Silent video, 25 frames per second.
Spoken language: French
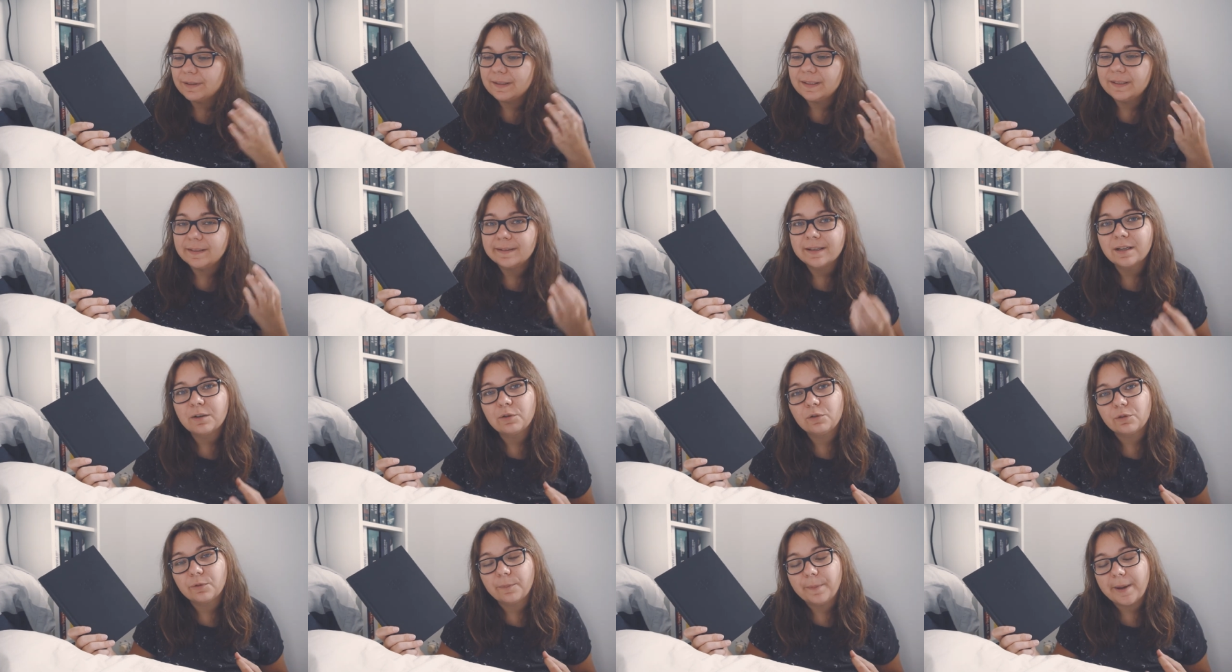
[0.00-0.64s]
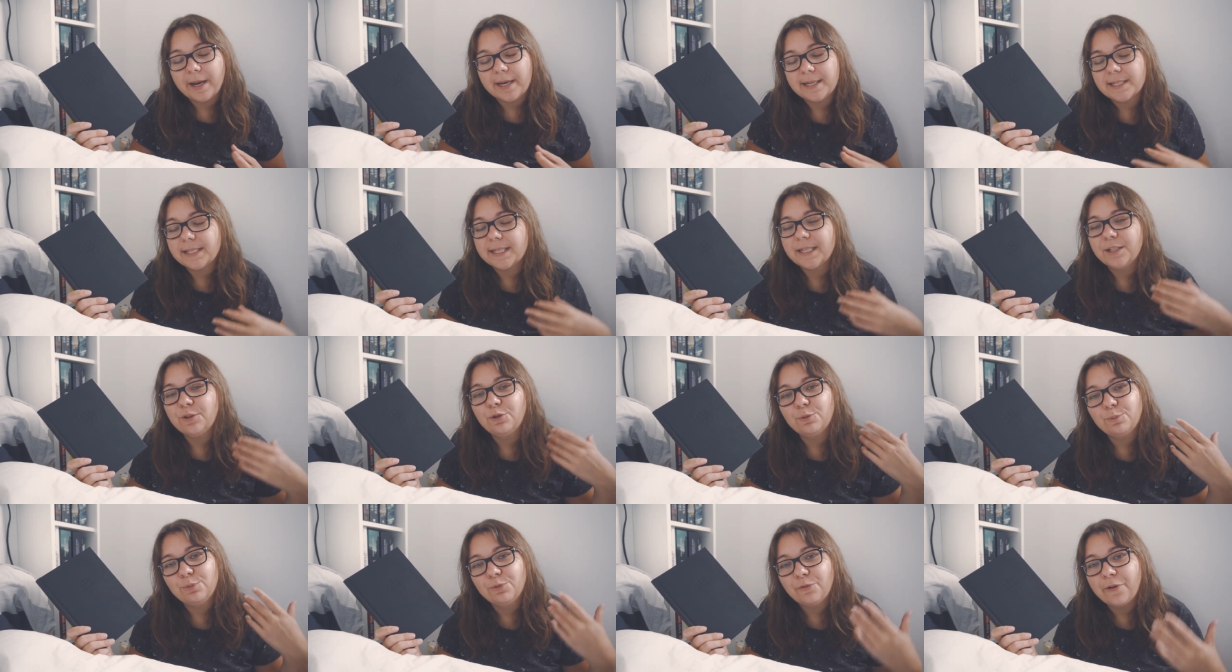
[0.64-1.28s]
ces 50 pages
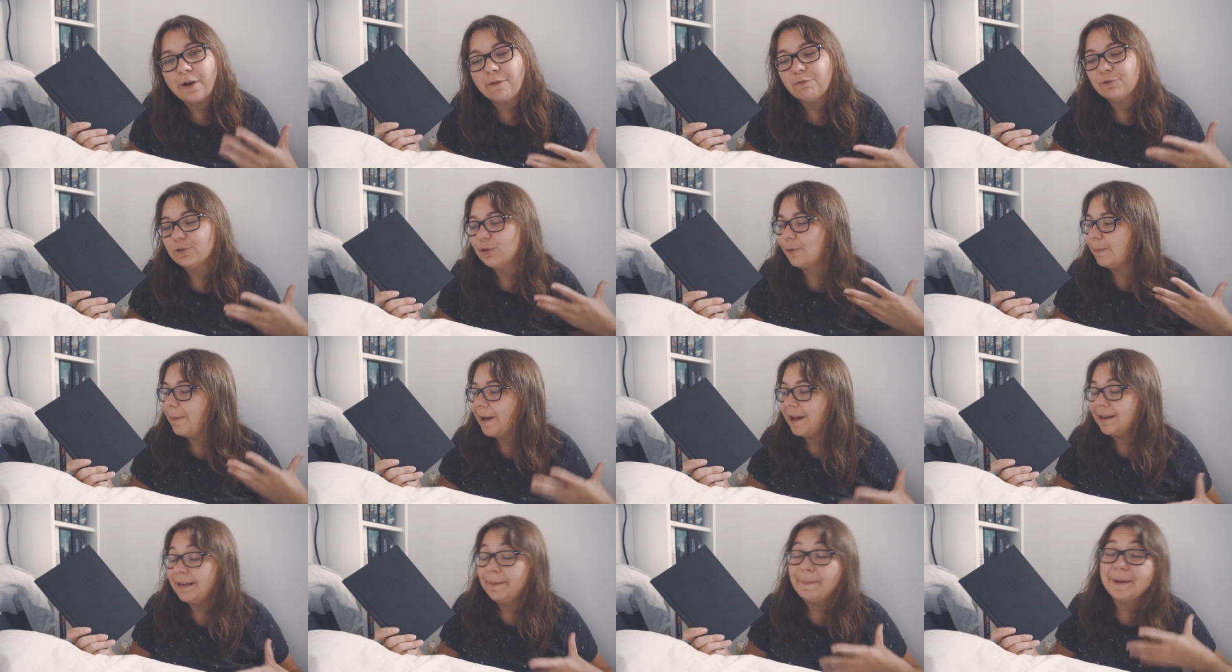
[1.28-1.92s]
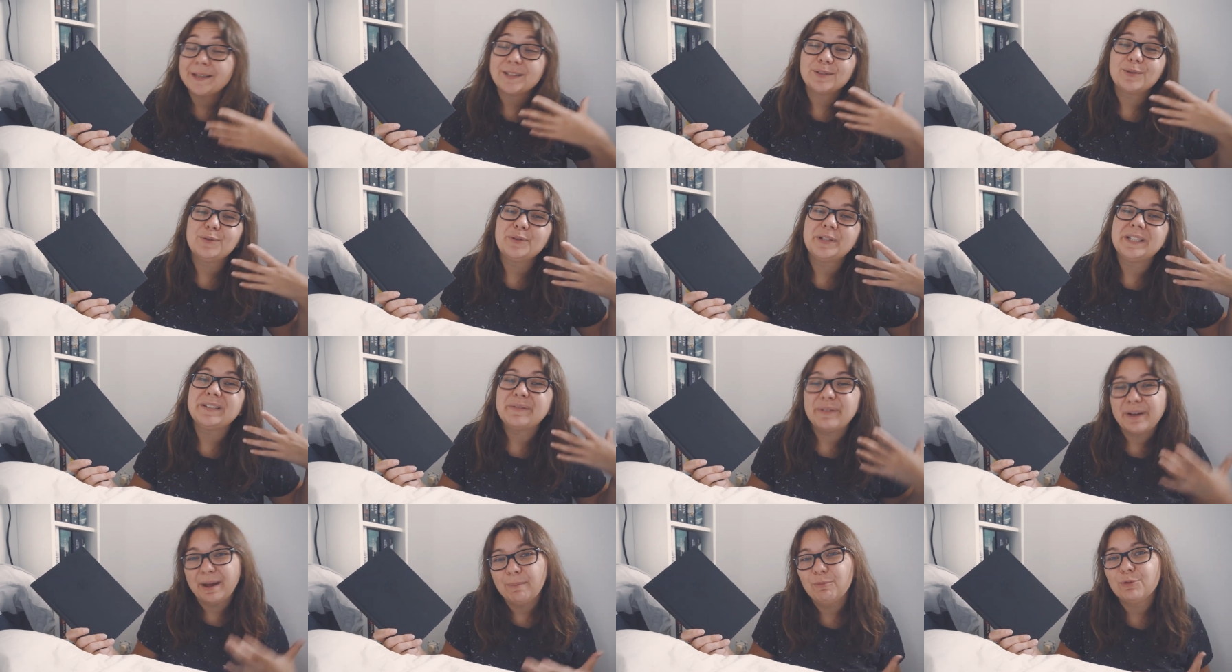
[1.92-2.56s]
et de pouvoir vous en parler parce que
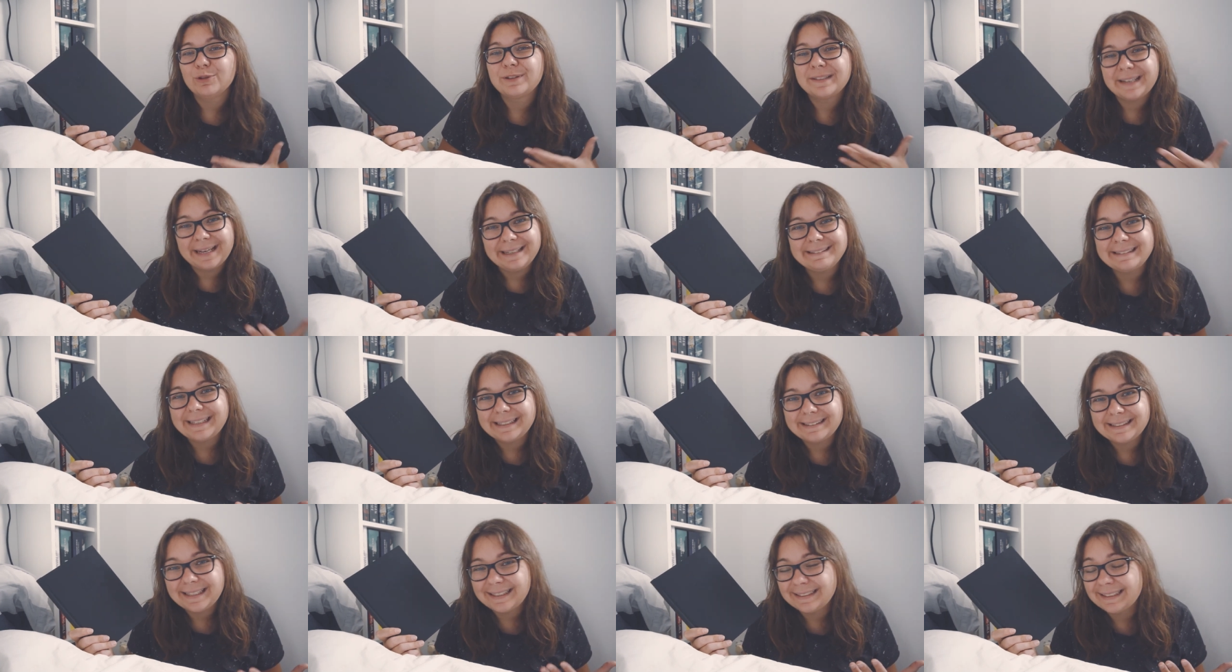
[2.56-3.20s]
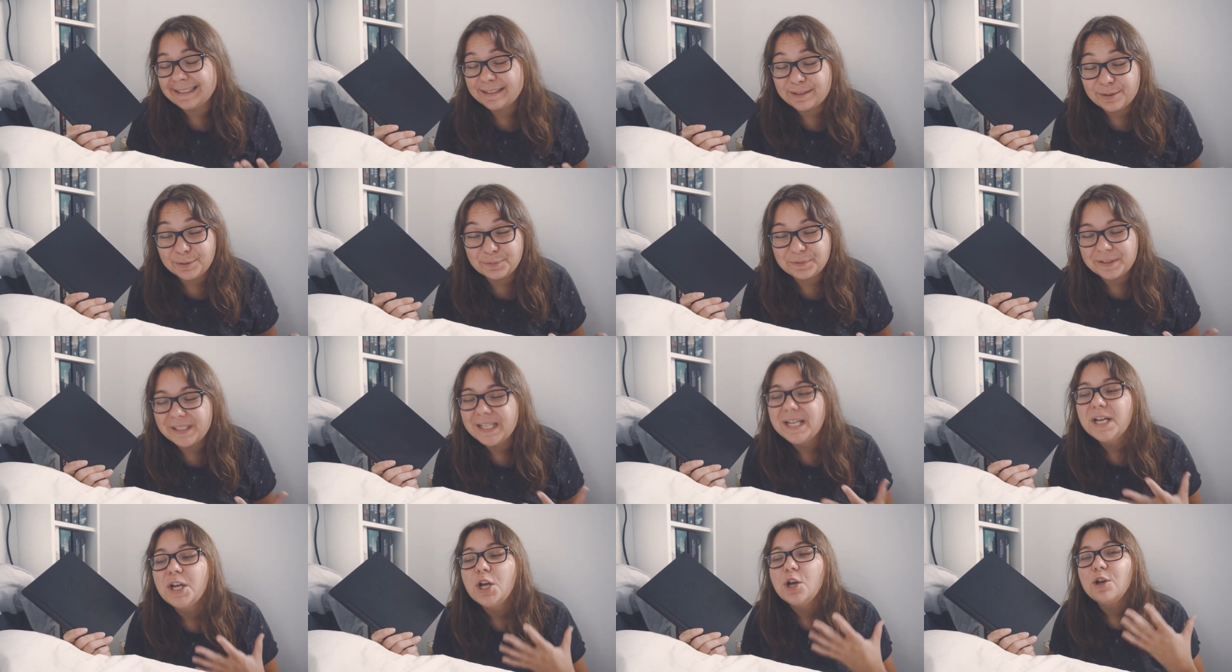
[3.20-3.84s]
j'ai vraiment très très très très
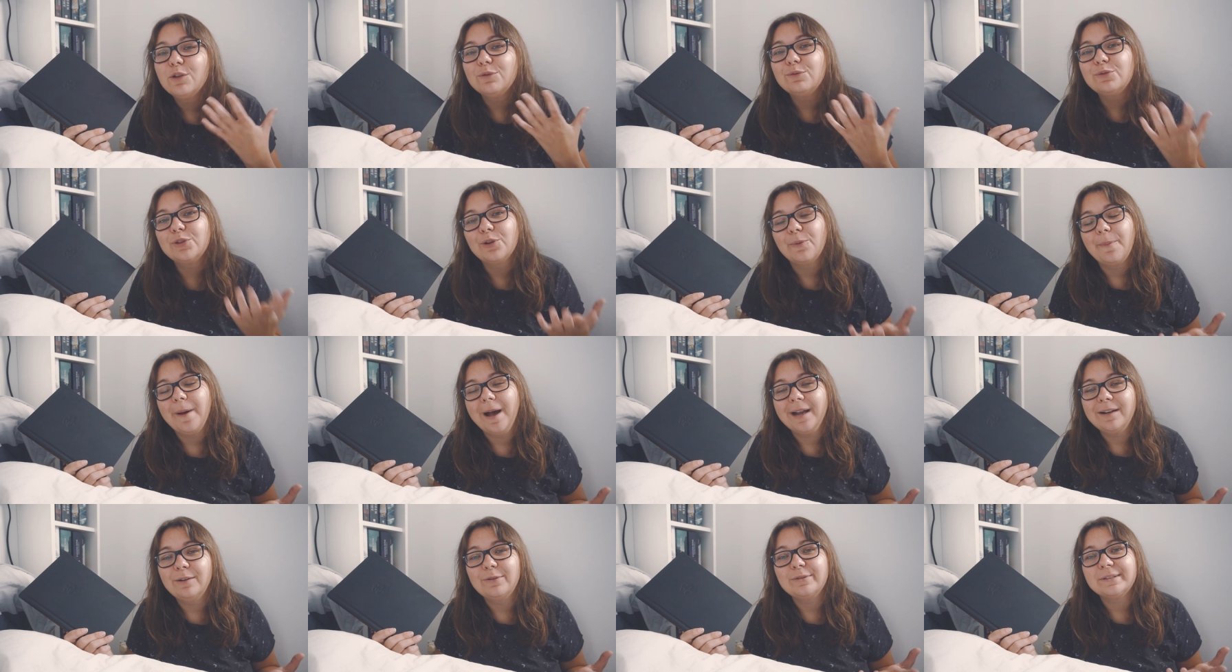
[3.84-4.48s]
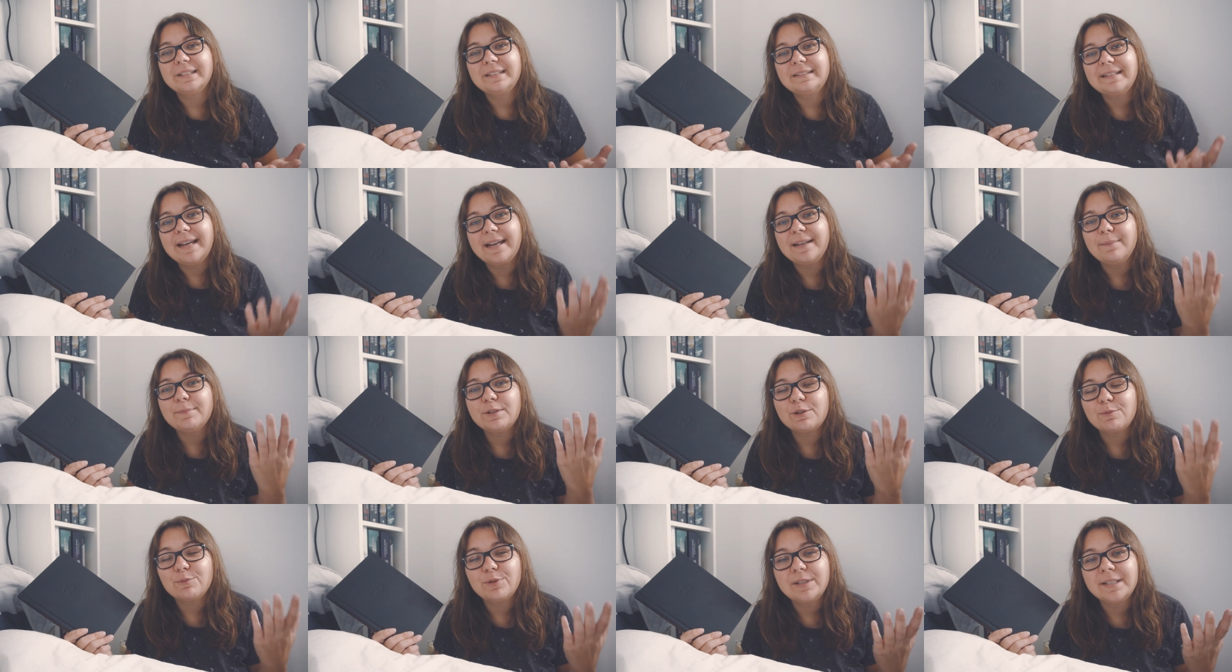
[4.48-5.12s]
envie de vous en parler en détail
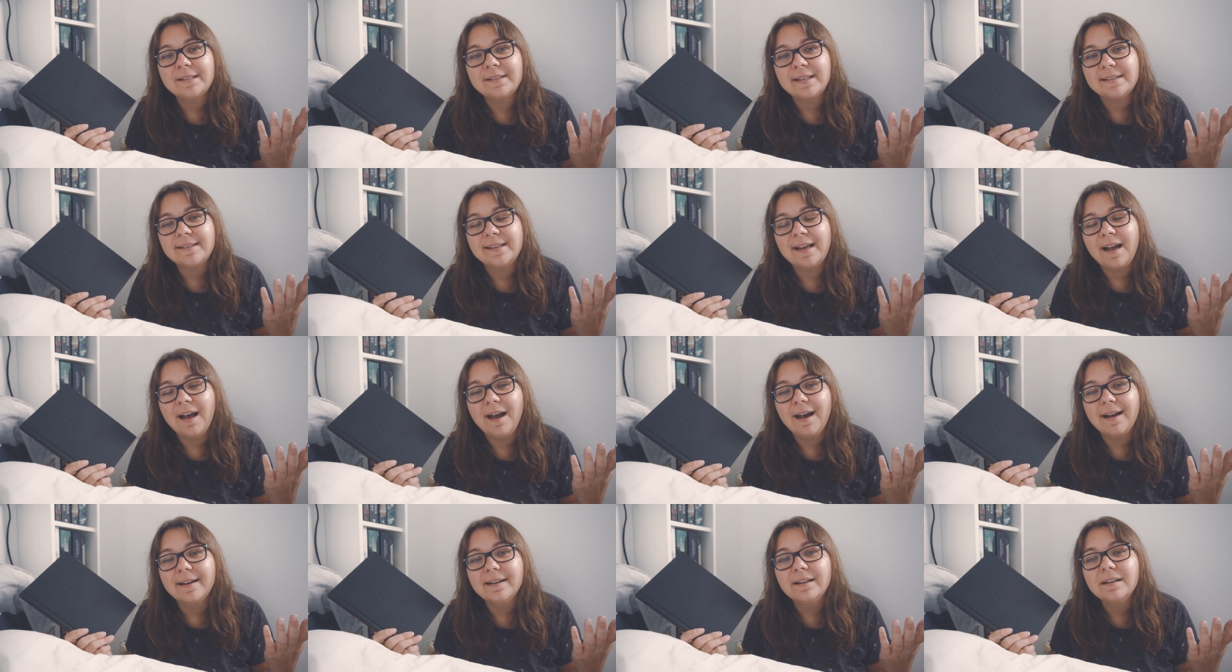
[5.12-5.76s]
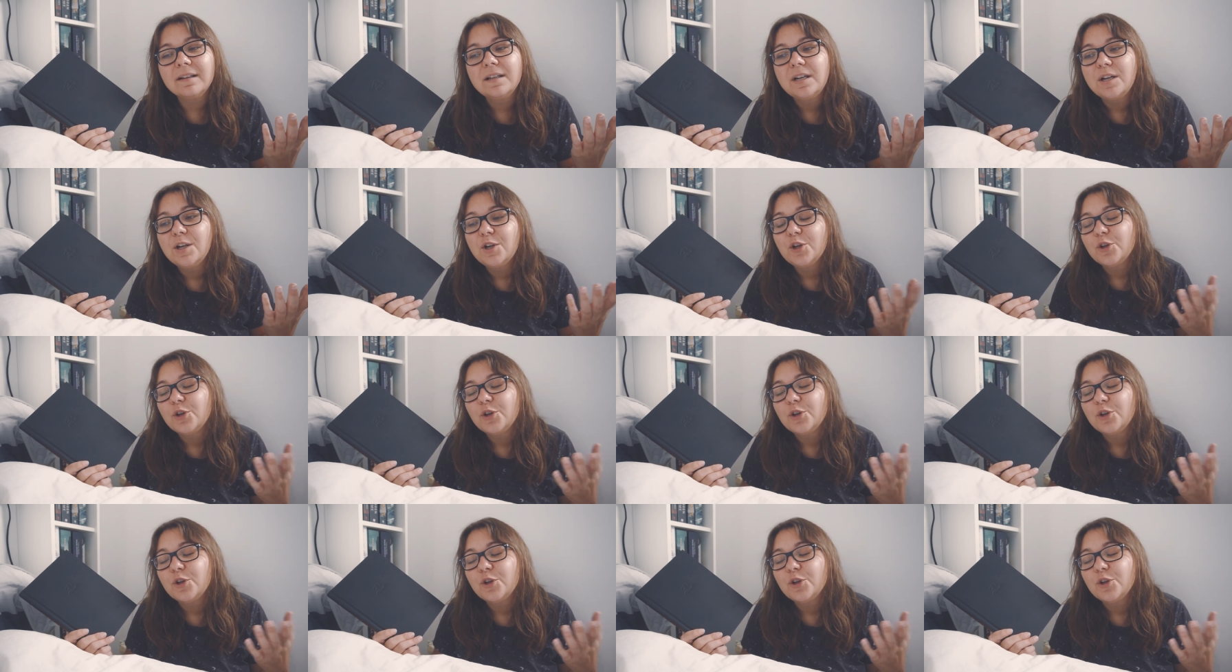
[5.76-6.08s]
mais je me dis que ça sert à rien